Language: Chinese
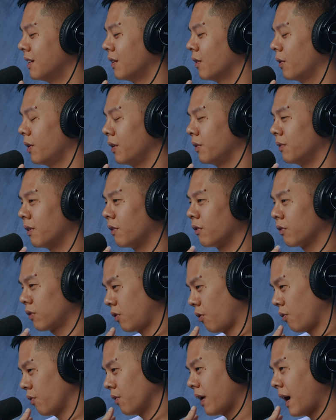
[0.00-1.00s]
会有那种
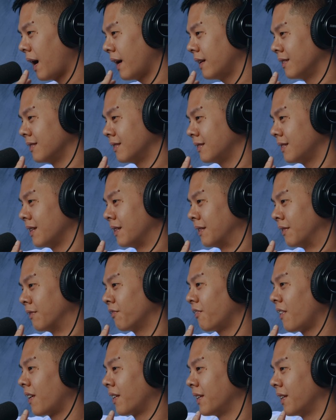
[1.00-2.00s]
公开的电影
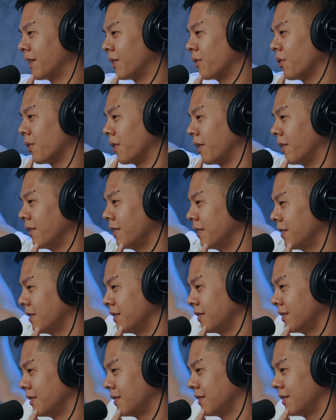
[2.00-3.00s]
放映会。
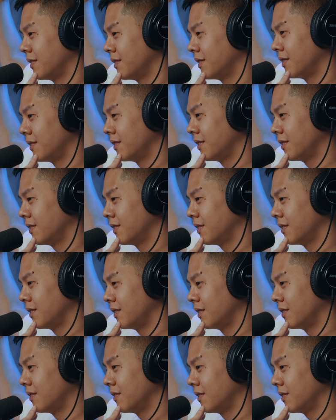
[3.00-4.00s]
电影
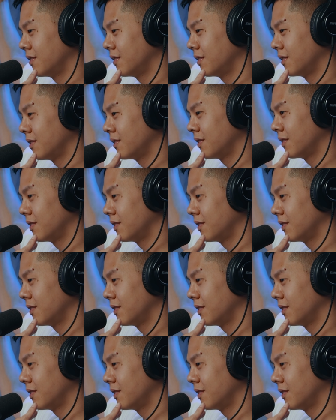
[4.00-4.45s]
放映会给